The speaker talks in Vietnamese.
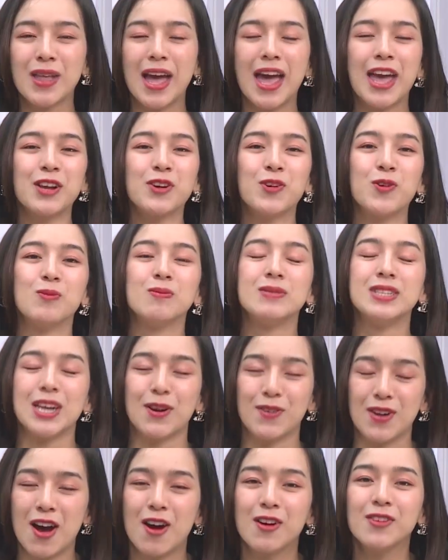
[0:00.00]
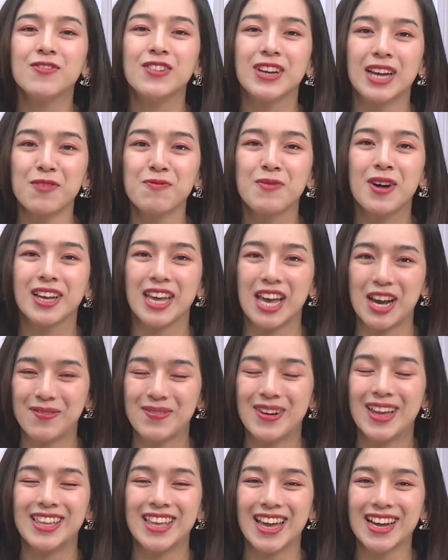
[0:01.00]
ta hãy cùng chào đón vị khách mời ngày
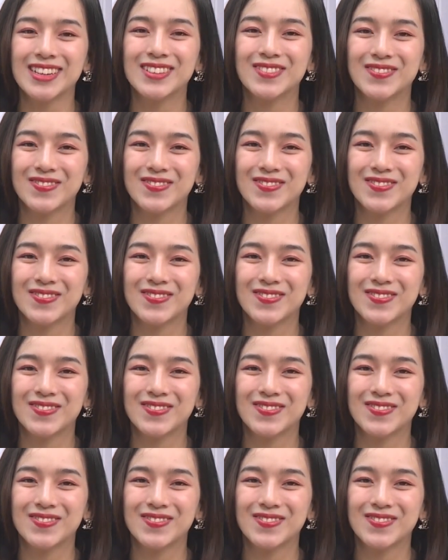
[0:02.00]
hôm nay nhé.